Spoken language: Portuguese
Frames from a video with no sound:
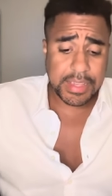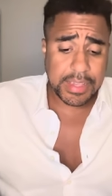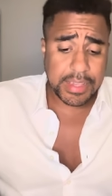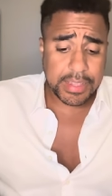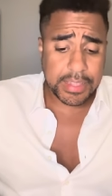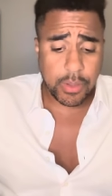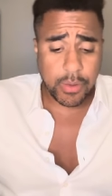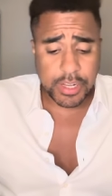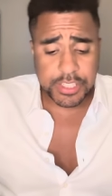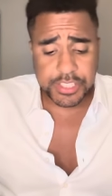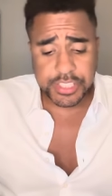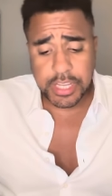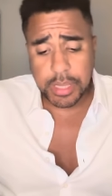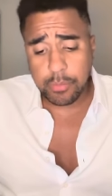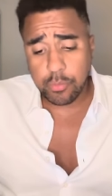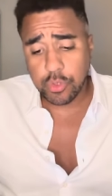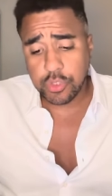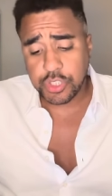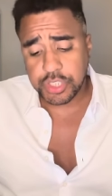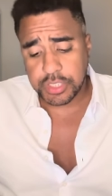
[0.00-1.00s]
que eu achei
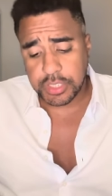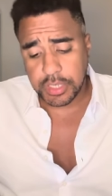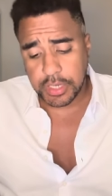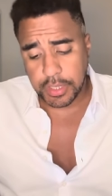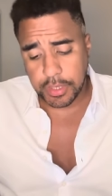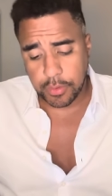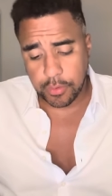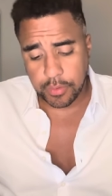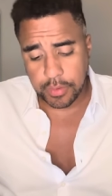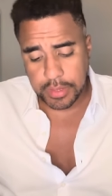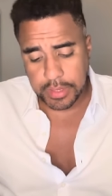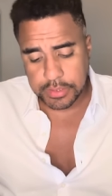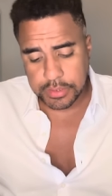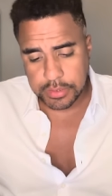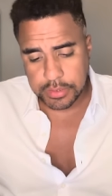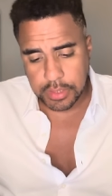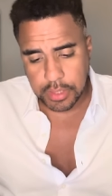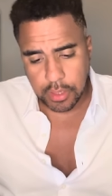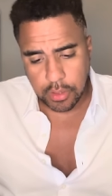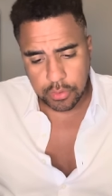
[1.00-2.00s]
muito estranho.
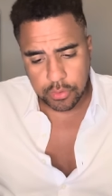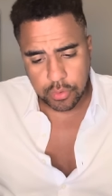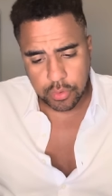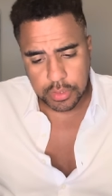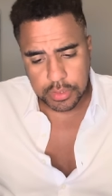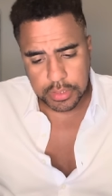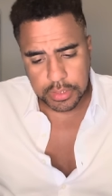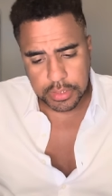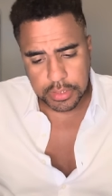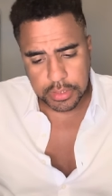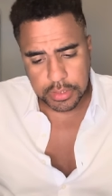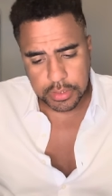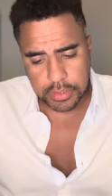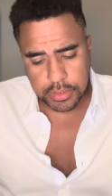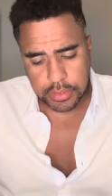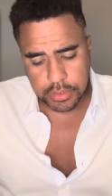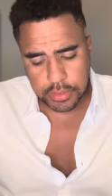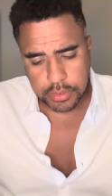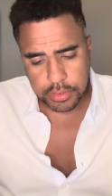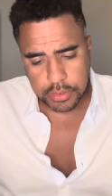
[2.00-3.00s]
Edinaldo
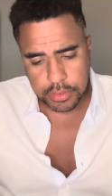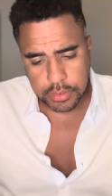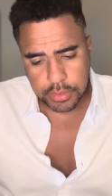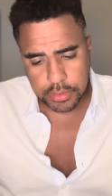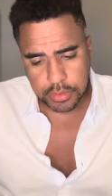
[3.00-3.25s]
Rodrigues,